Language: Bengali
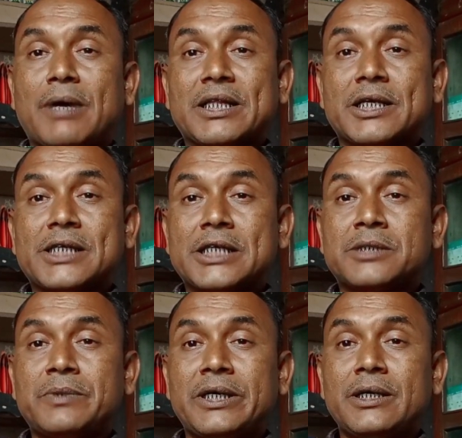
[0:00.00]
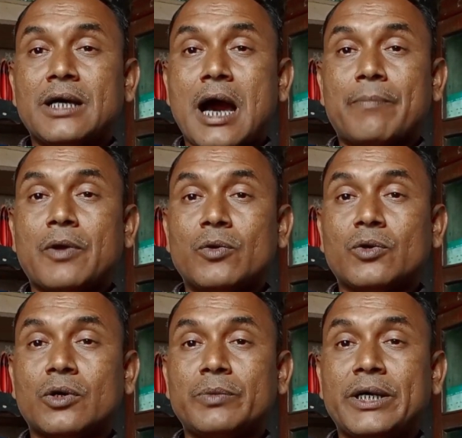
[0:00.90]
বাতাস আসবে আপ ডাউন
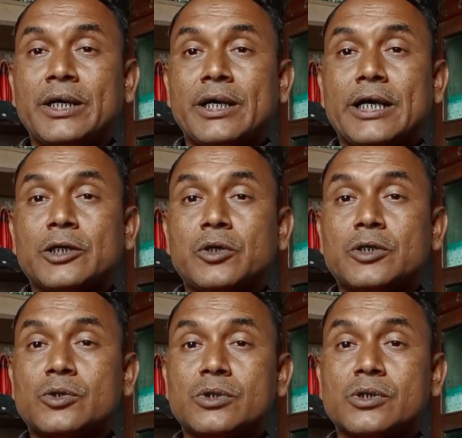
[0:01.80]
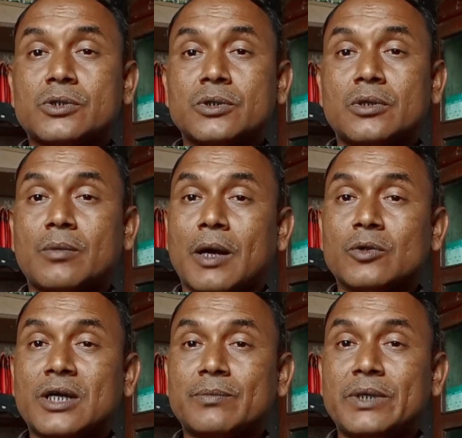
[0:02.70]
করবে এতে করে সুস্থ সুন্দর
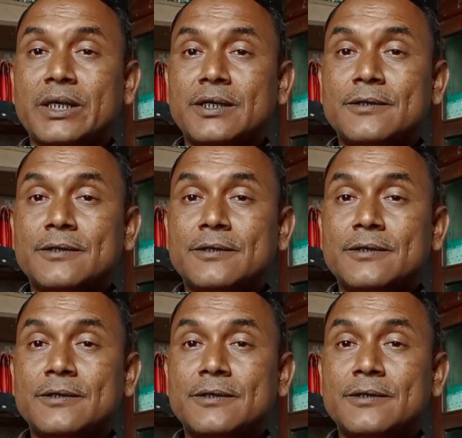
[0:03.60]
ভালো থাকবে